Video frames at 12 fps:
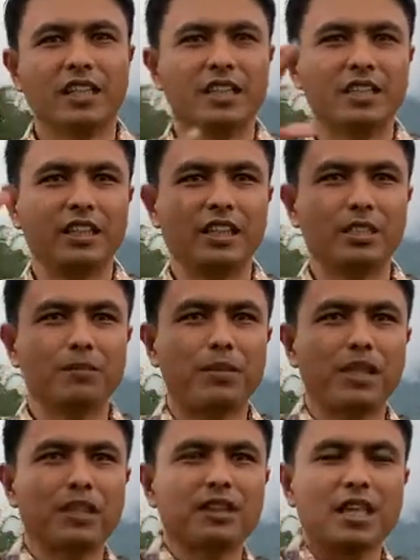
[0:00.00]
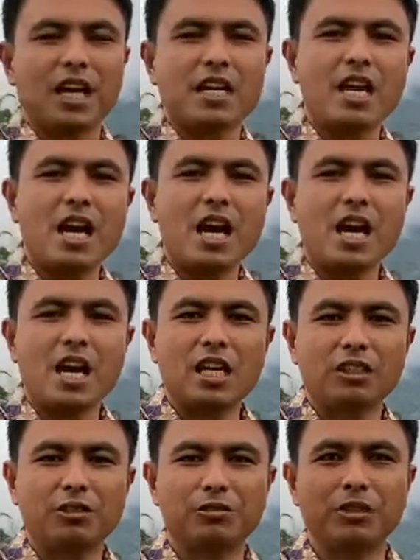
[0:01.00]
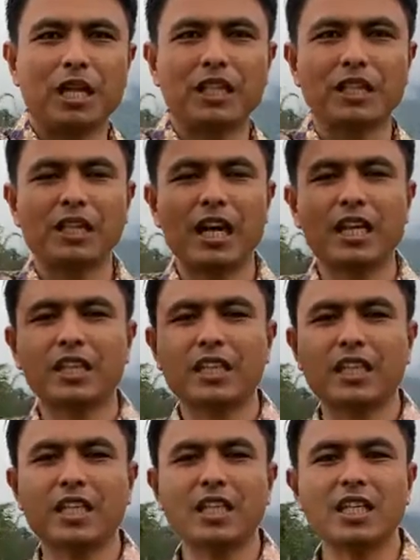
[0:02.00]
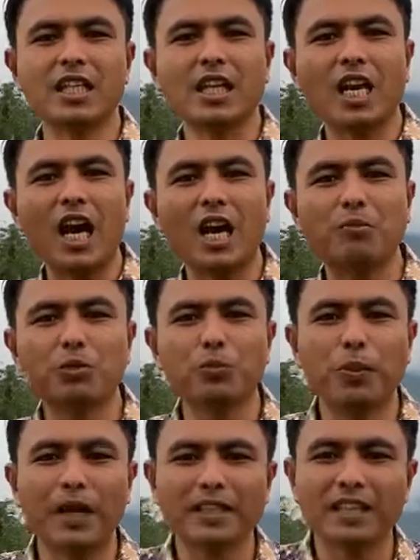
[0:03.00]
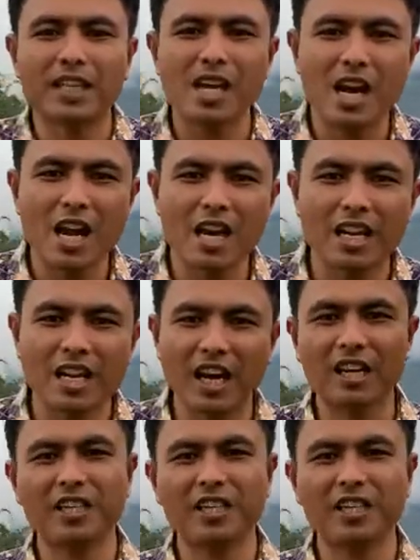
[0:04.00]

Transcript: Di depan saya sudah dekat ke Kabupaten Langkat.